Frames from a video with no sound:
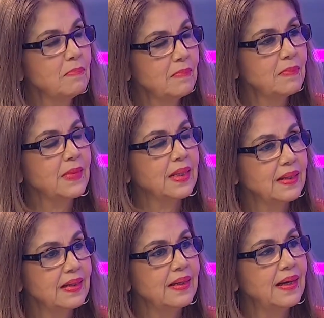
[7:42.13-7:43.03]
sobre la
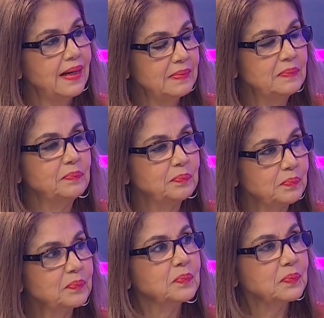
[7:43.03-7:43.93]
idea central
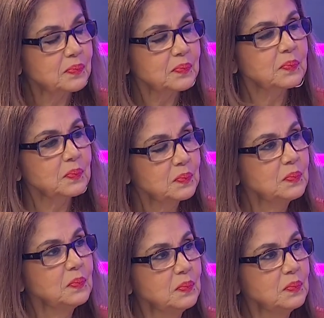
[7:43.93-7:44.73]
y o